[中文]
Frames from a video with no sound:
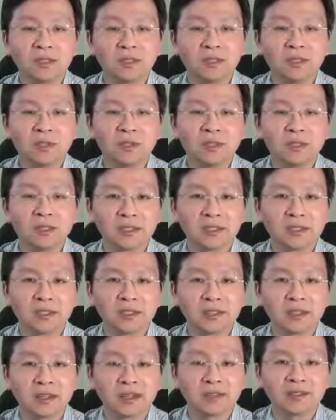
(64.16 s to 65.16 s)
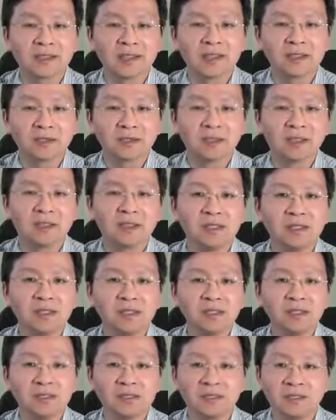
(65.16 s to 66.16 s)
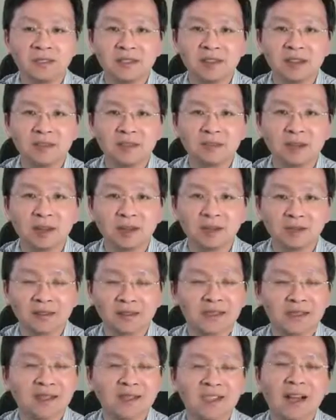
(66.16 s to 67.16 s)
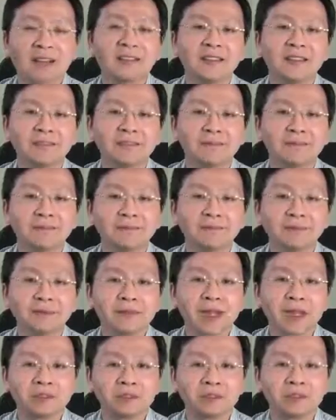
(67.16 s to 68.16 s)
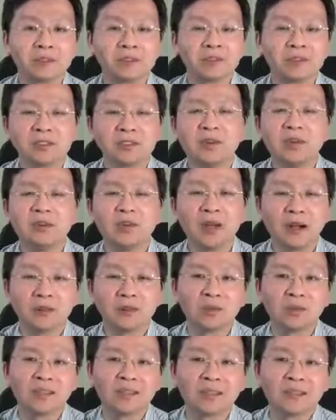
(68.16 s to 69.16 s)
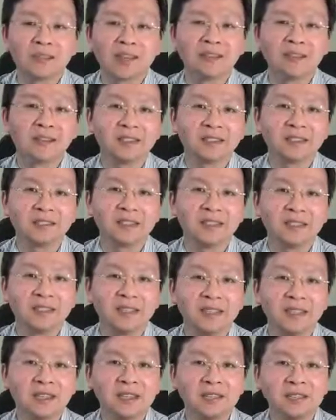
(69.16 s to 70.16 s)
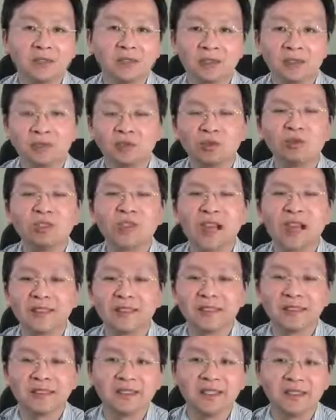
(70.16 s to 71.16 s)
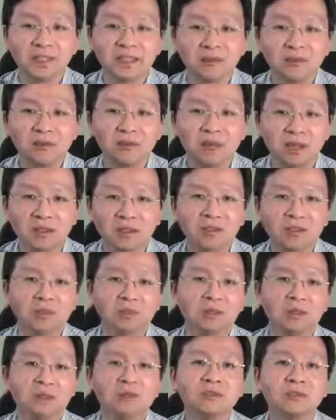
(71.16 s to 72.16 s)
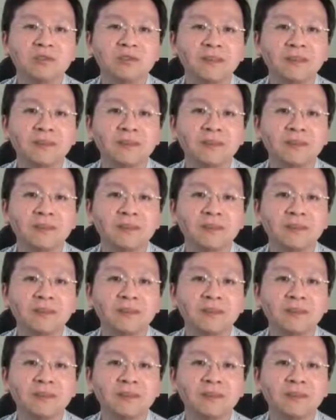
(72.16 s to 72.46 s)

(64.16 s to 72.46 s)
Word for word: 过剩的钢材、水泥这些建筑行业的产能啊，就是消化过剩产能的问题，就是去产能那个目标的组成部分。